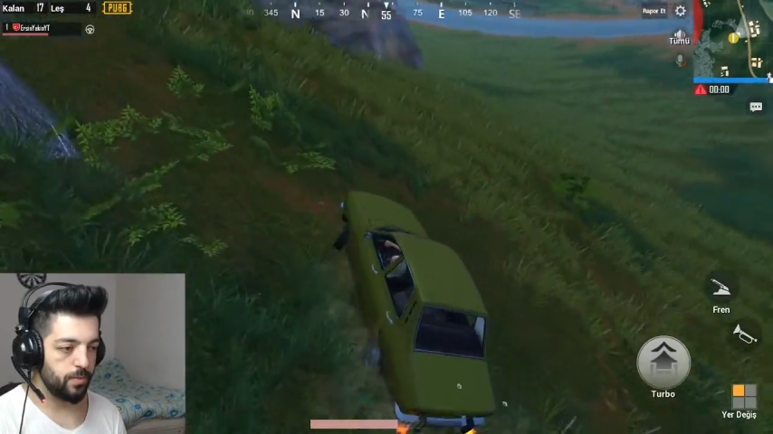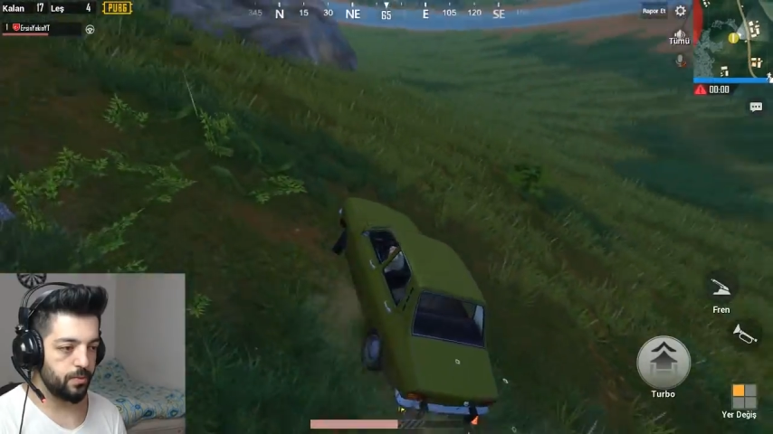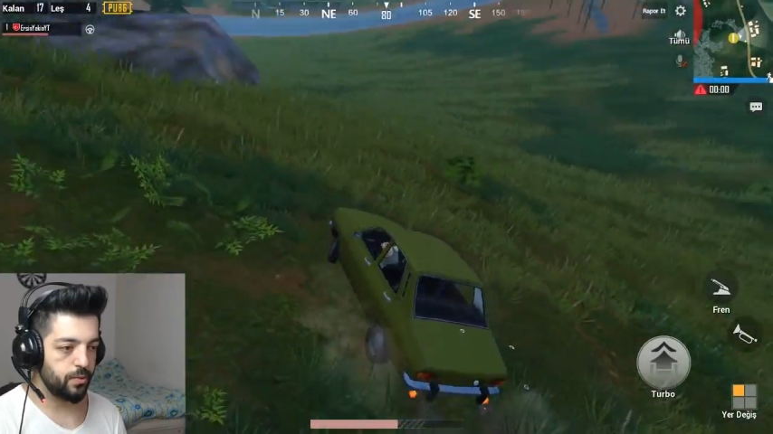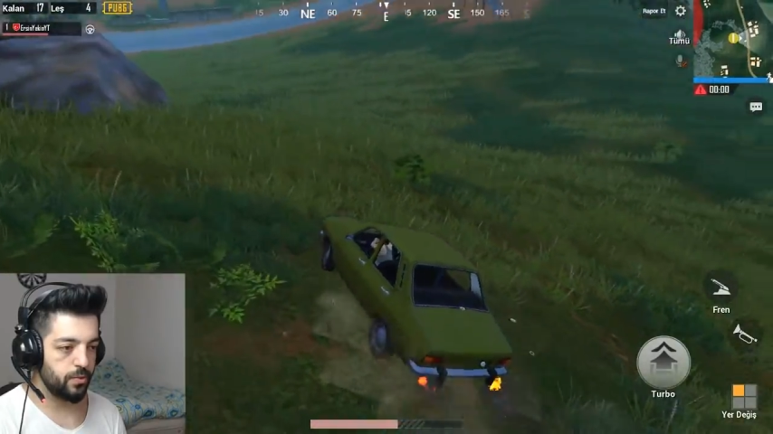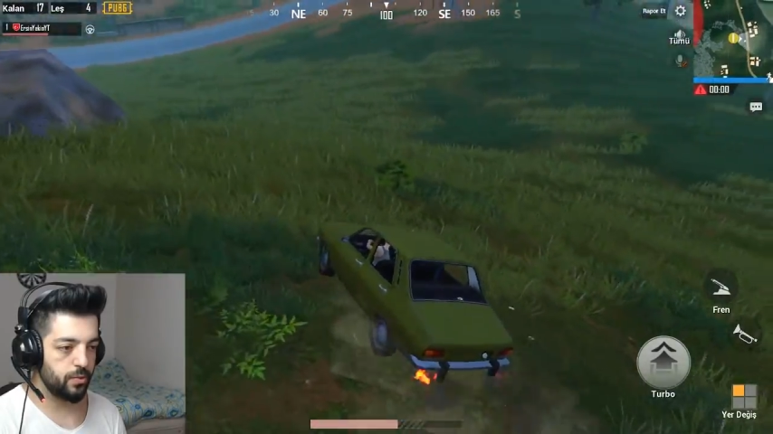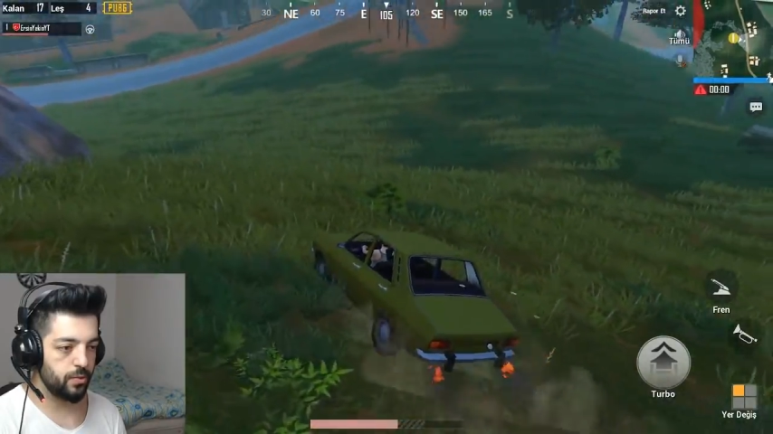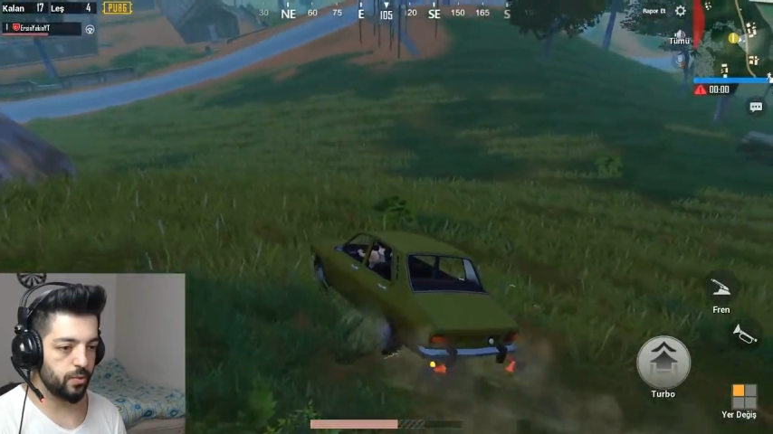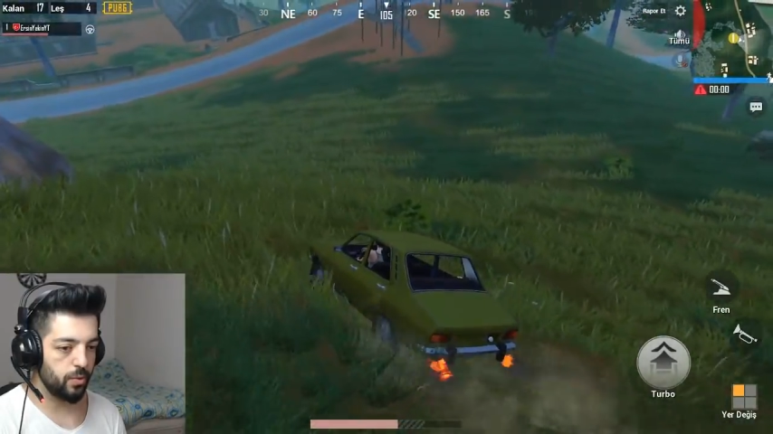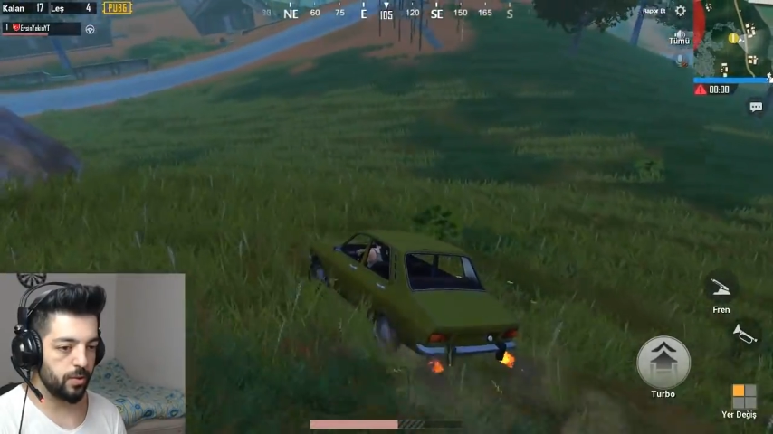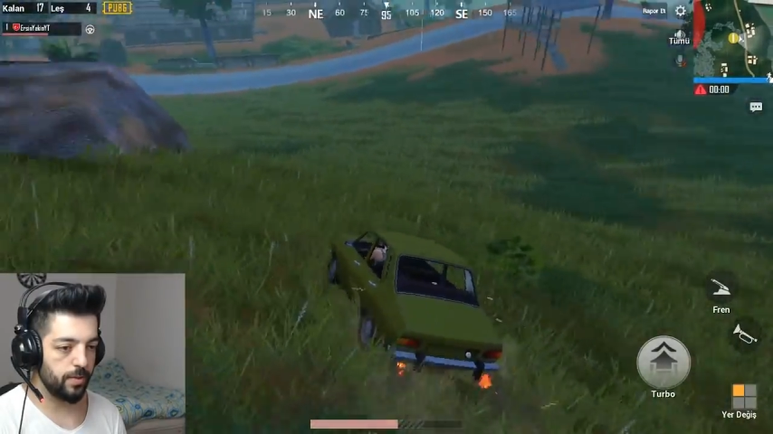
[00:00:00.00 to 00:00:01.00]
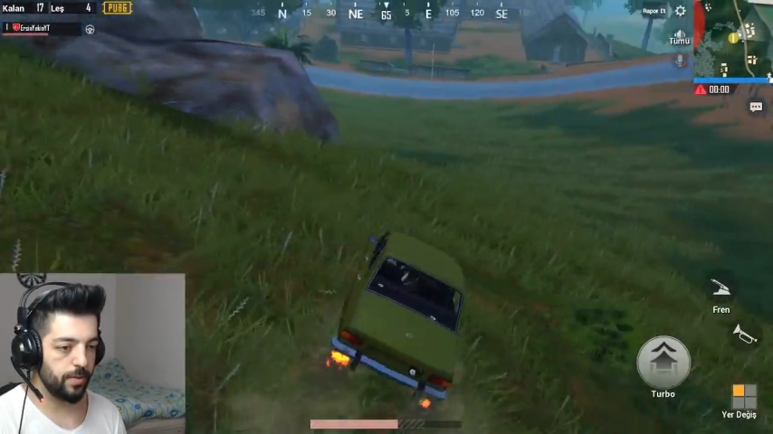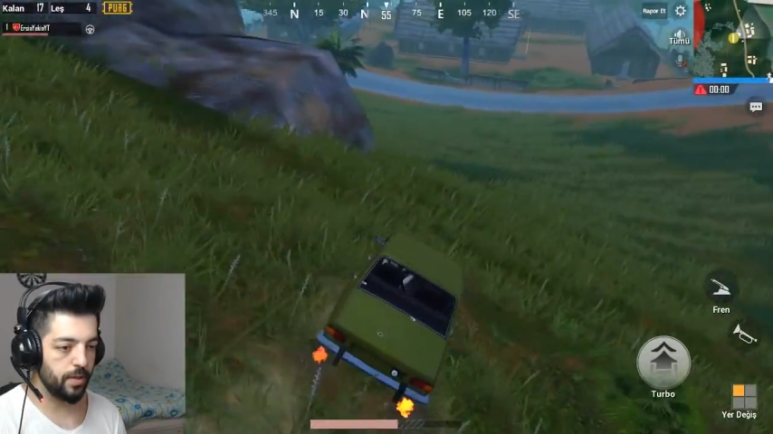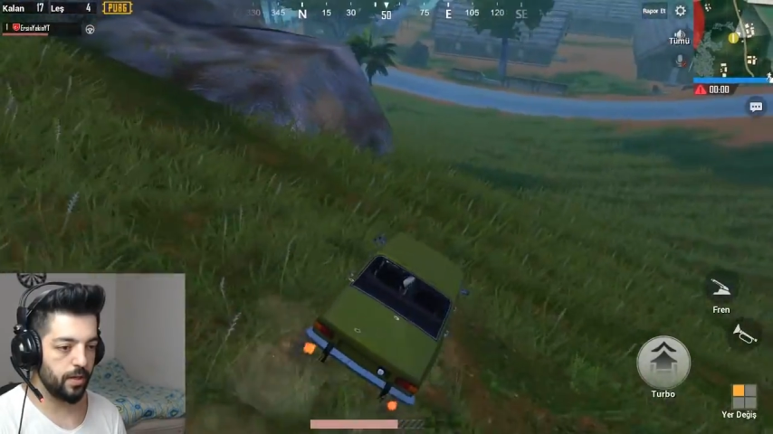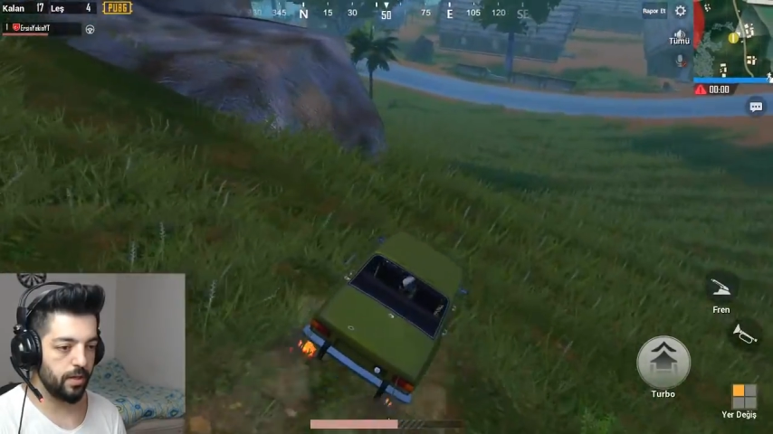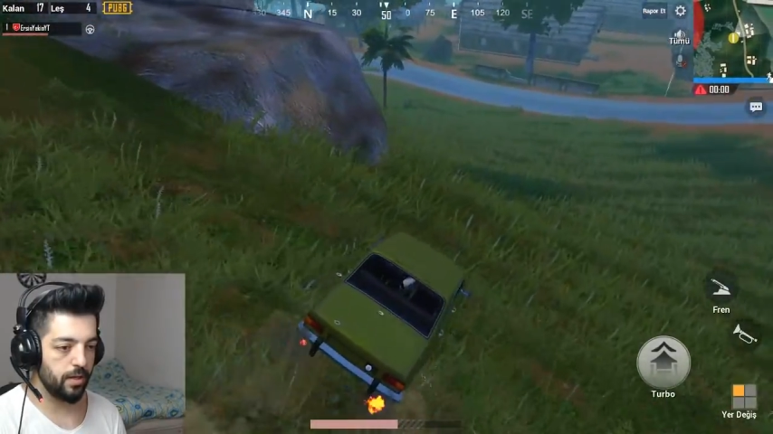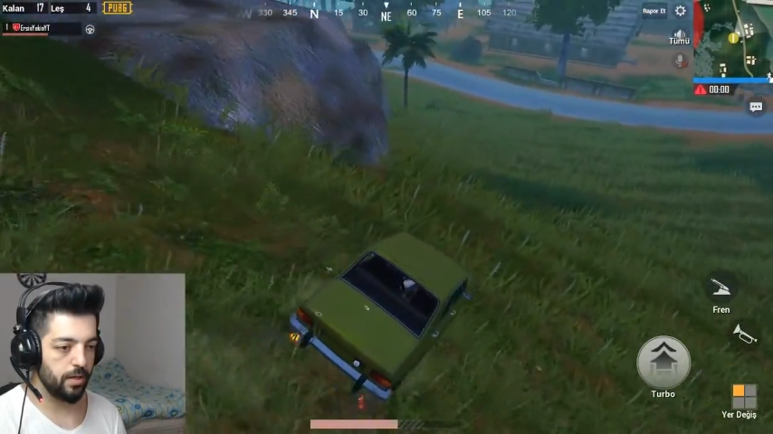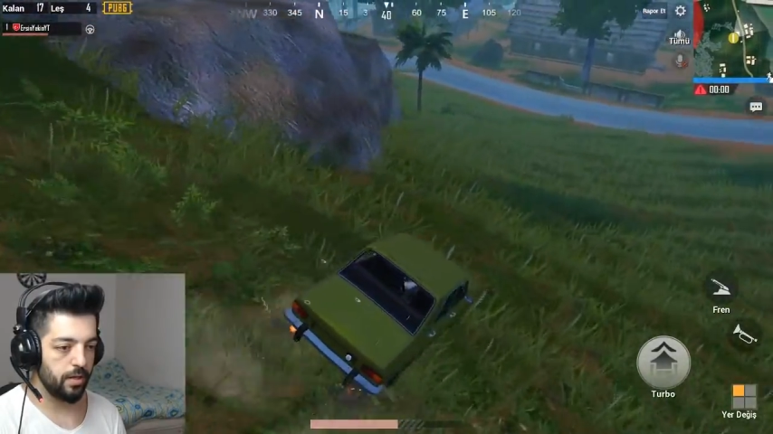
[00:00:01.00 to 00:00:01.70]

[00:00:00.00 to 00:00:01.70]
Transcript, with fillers: Ops. O ne be?